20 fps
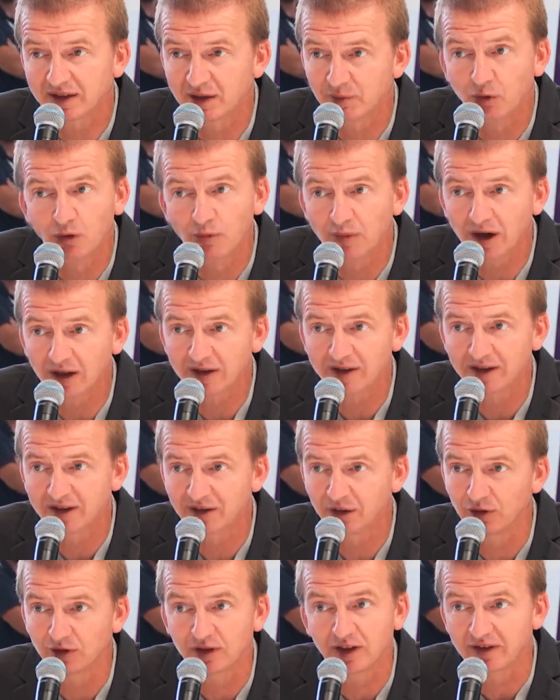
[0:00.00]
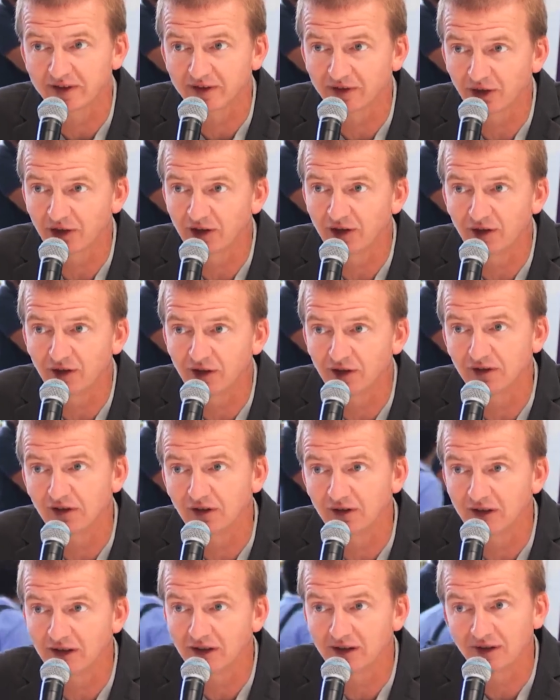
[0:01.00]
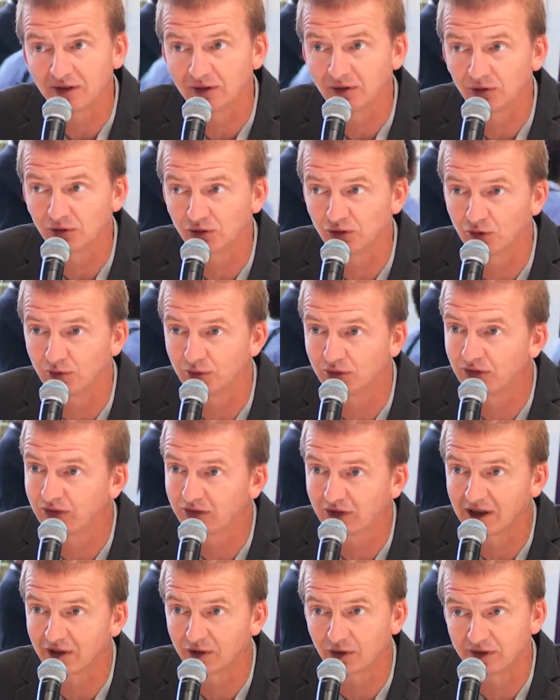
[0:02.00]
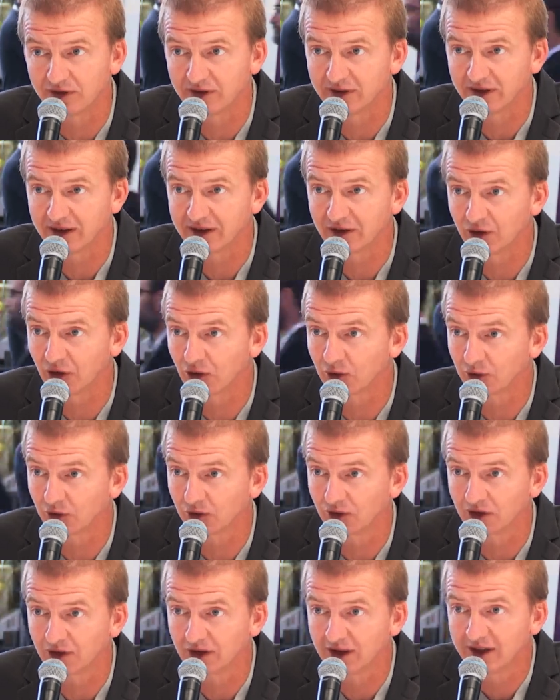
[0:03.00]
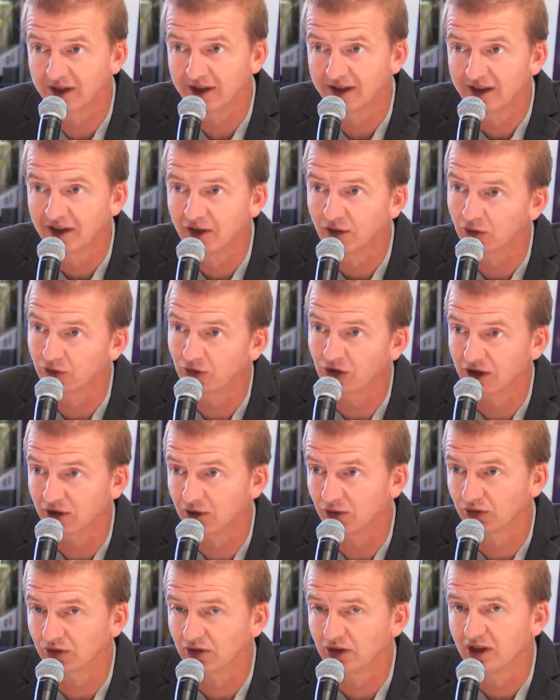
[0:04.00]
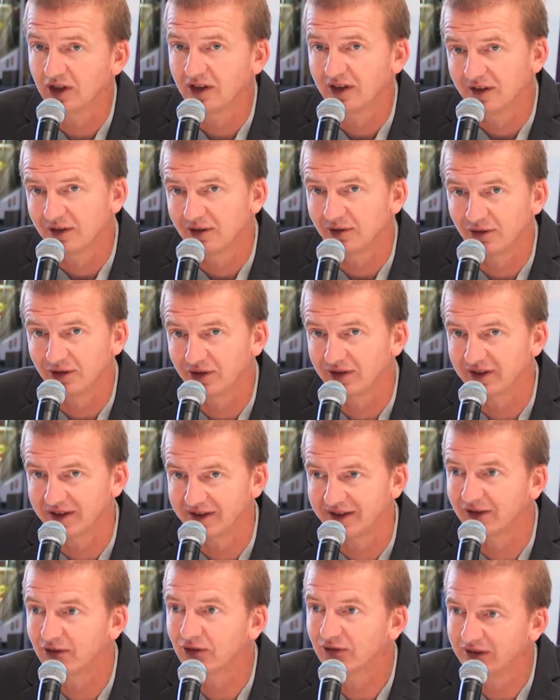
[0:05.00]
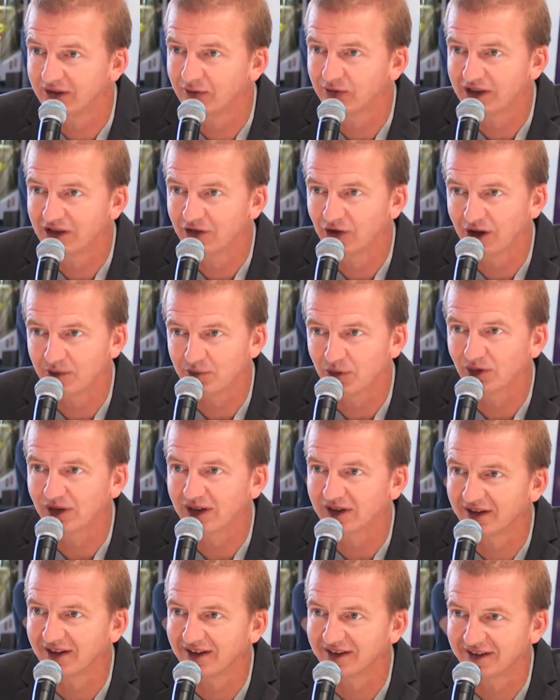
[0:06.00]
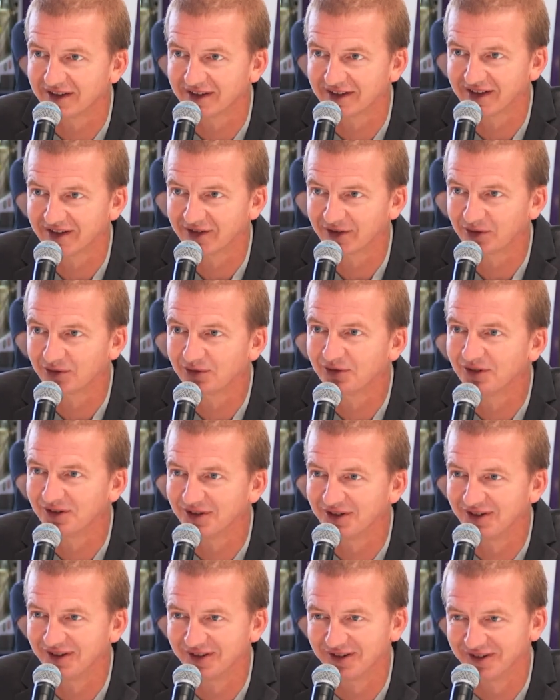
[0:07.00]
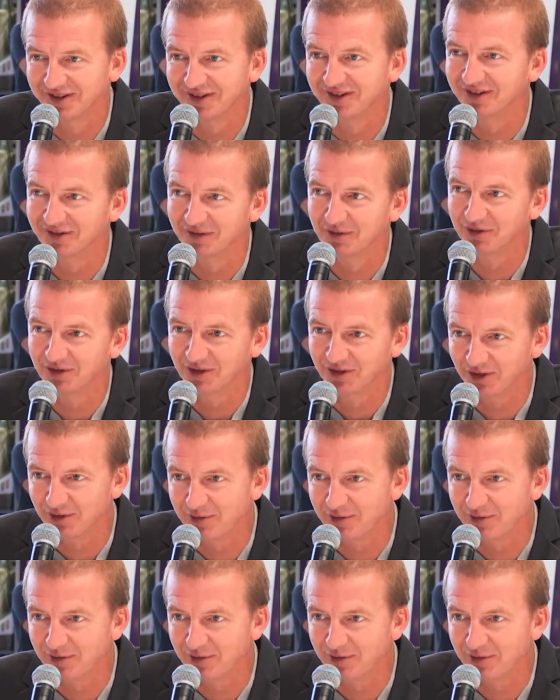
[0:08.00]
des bombardiers de 15 tonnes, il y en a tout au plus quelques dizaines dans le monde. Donc voilà, donc c'est difficile de répondre à, cette question euh, de